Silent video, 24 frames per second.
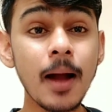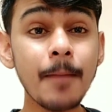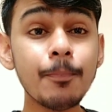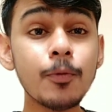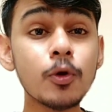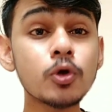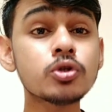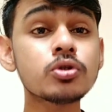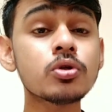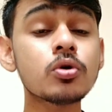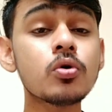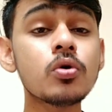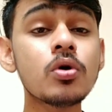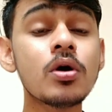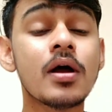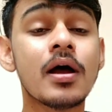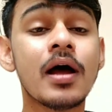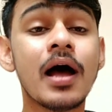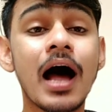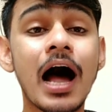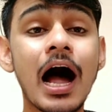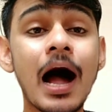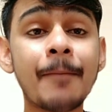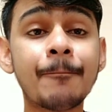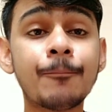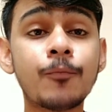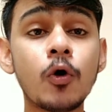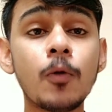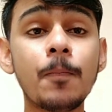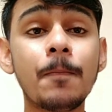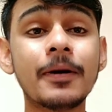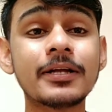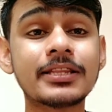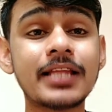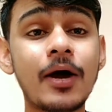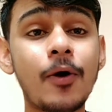अब दोस्तों आपको
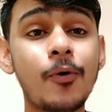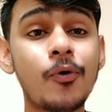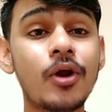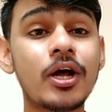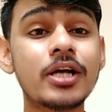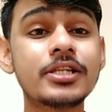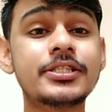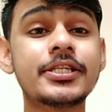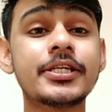पता होना